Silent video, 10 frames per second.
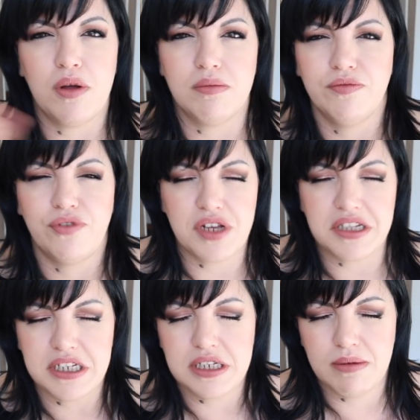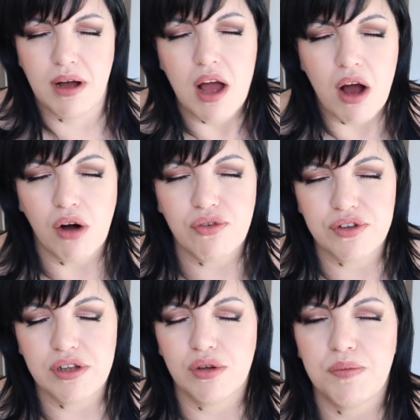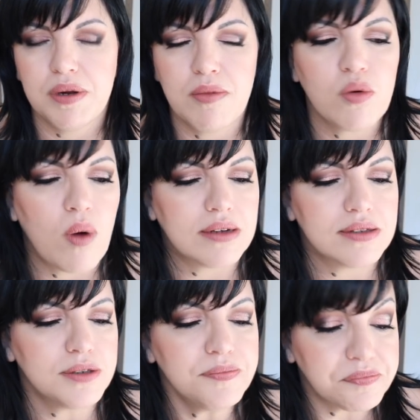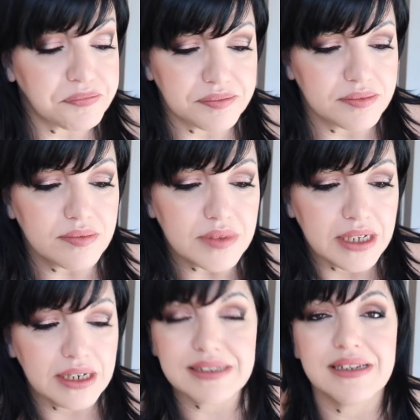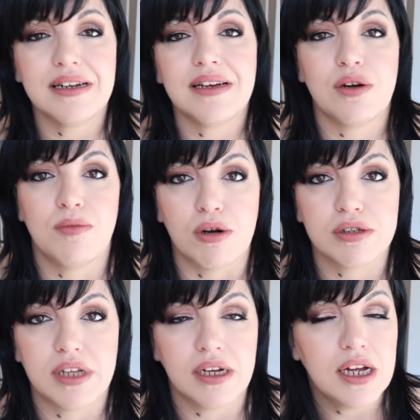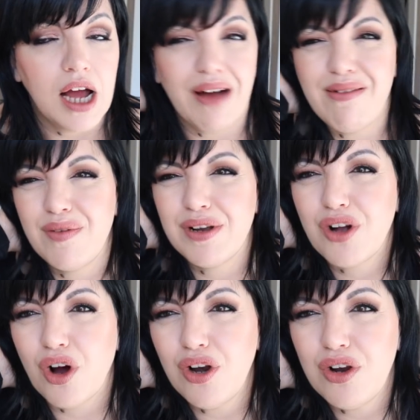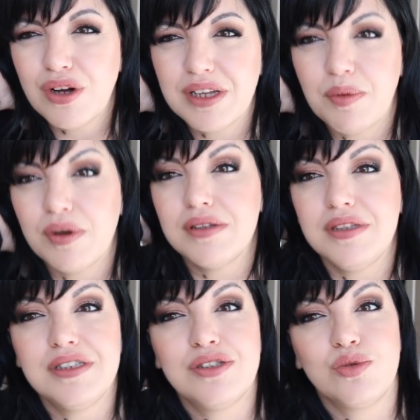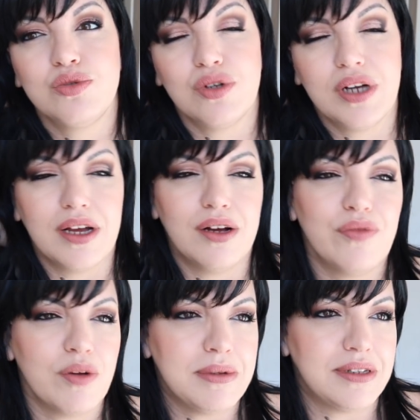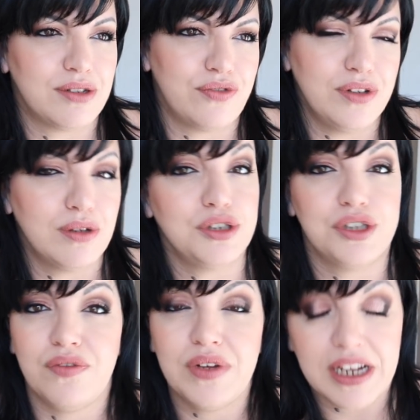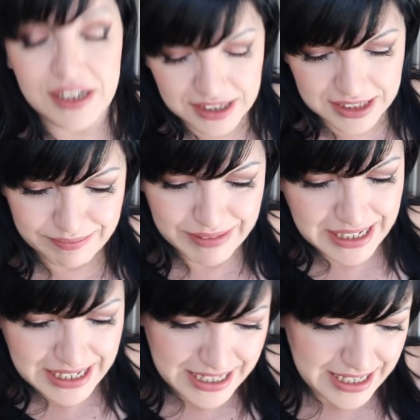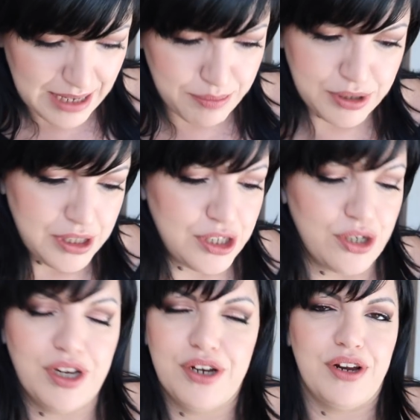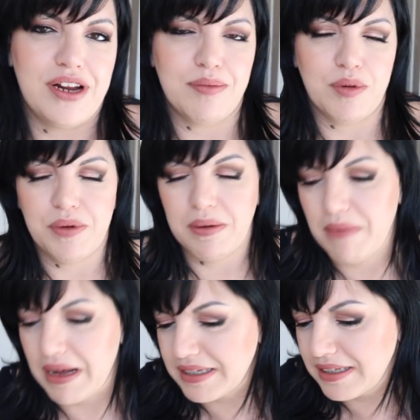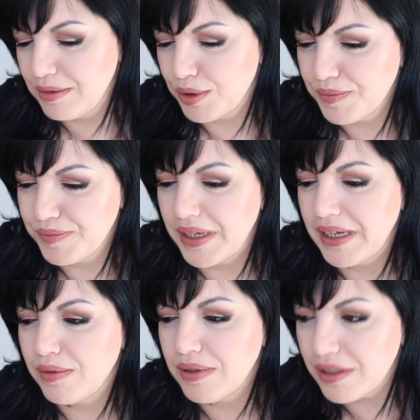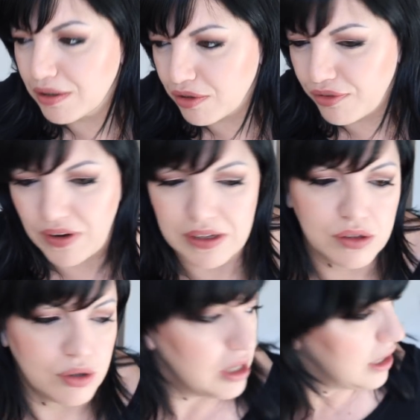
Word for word: infogliatissima, ho finito il primo quadro la sera ero morta avevo il collo tipo distrutto che ovviamente soffrendo di cervicale la posizione non era proprio il massimo eh, quindi cosa ho fatto?